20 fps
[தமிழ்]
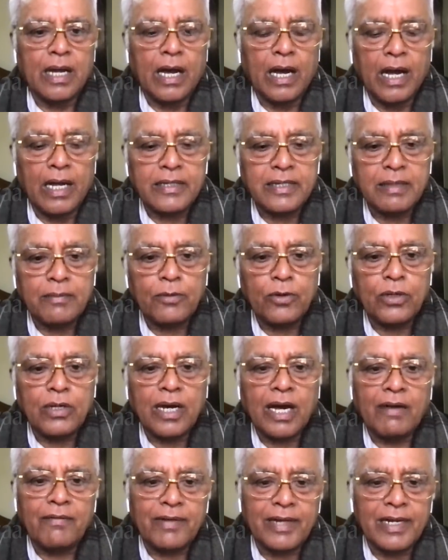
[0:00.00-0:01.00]

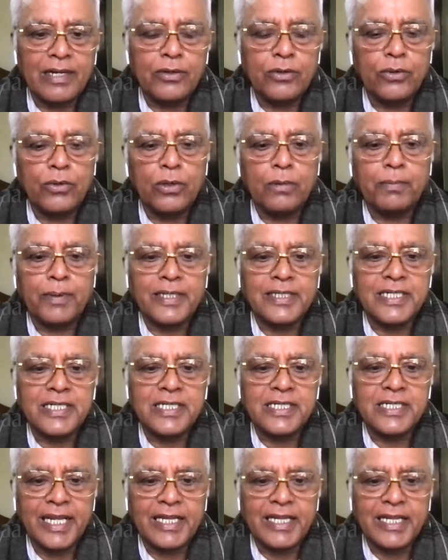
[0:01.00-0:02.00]
அதிமுகவில் நூறு பர்சன்ட்
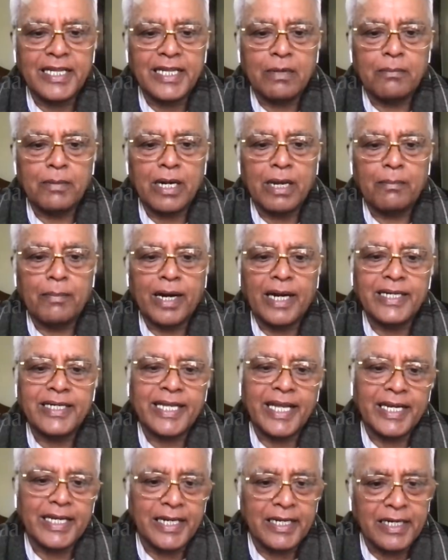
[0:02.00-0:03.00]
சேர்த்துக்க
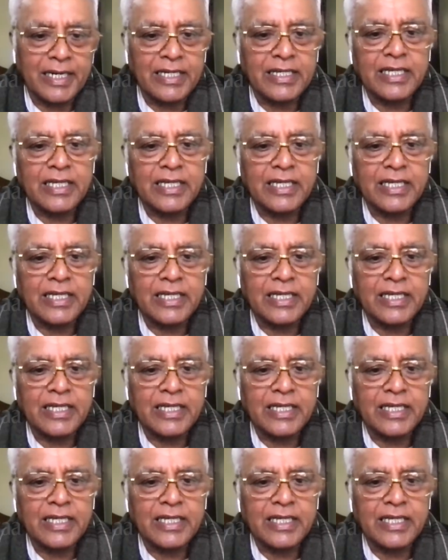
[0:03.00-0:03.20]
மாட்டேன் என்று